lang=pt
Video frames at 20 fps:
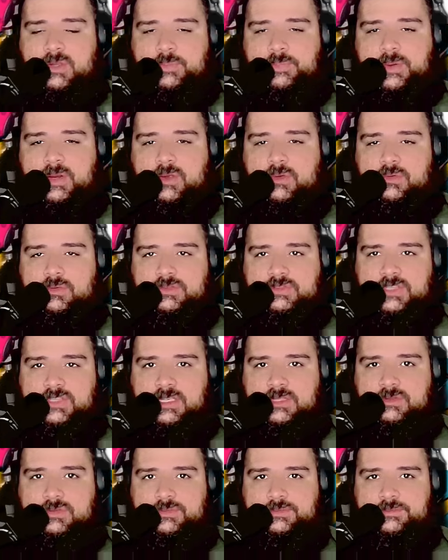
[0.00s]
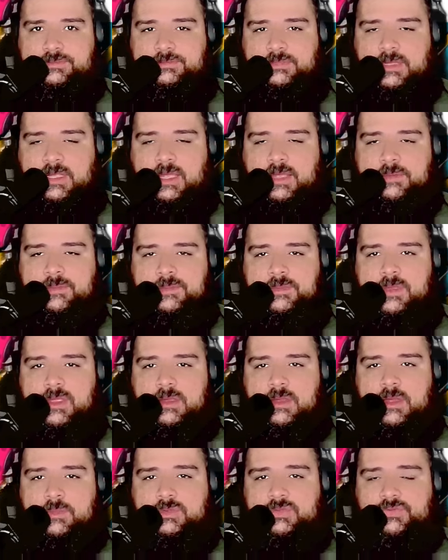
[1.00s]
pelo preconceito, né?
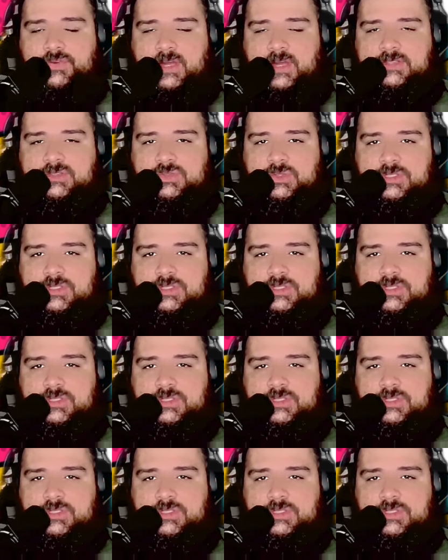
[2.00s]
É muito